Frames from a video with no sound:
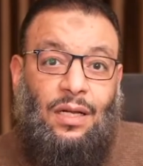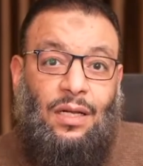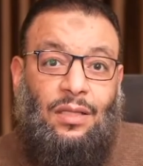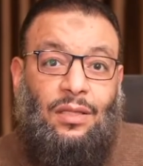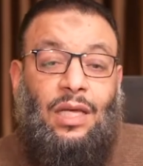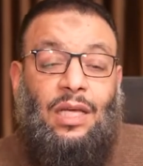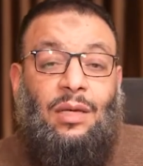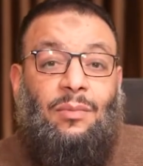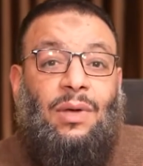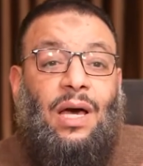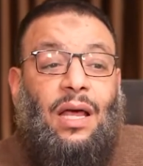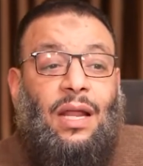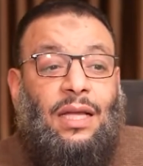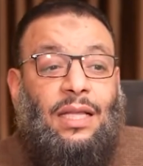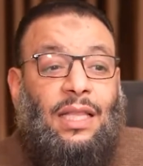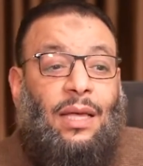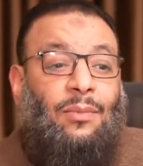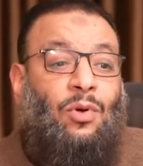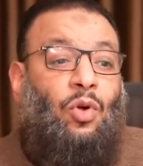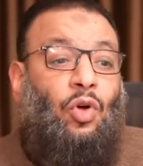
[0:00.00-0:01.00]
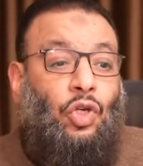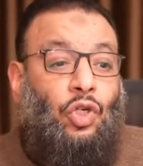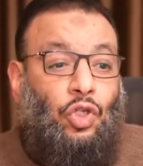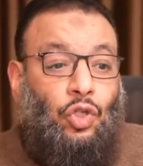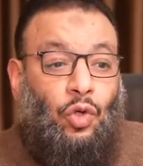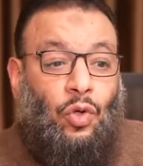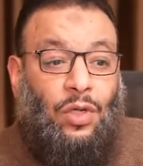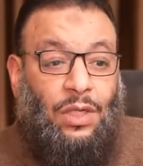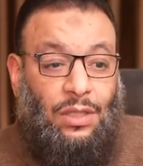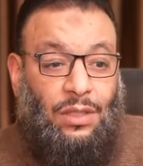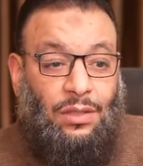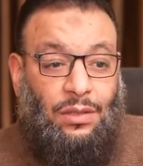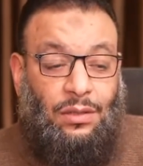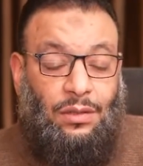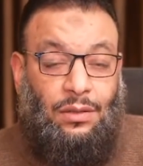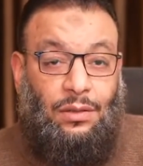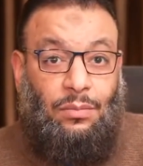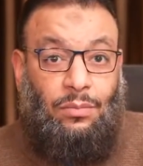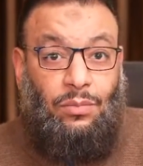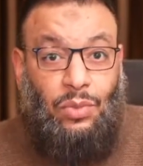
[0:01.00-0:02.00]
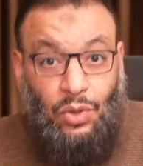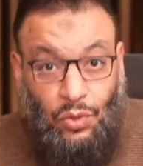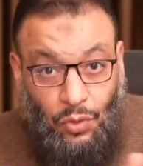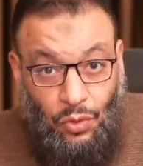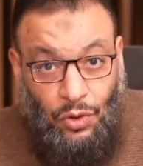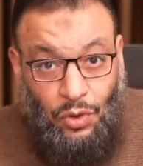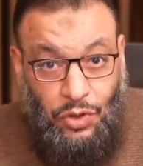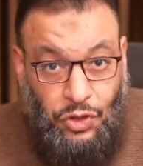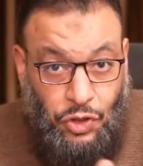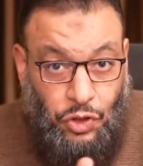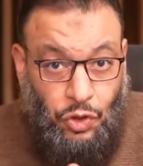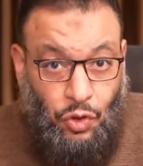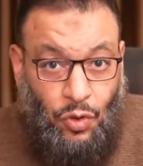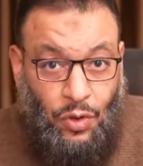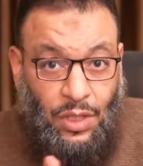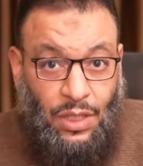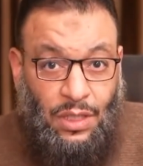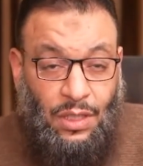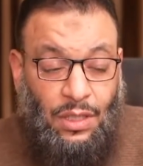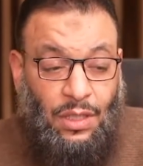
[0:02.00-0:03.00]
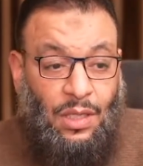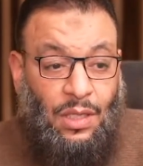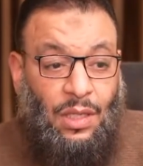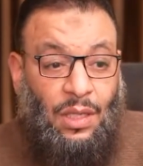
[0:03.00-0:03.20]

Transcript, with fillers: طيب جارك ده بيروح الشغل بيروح الشغل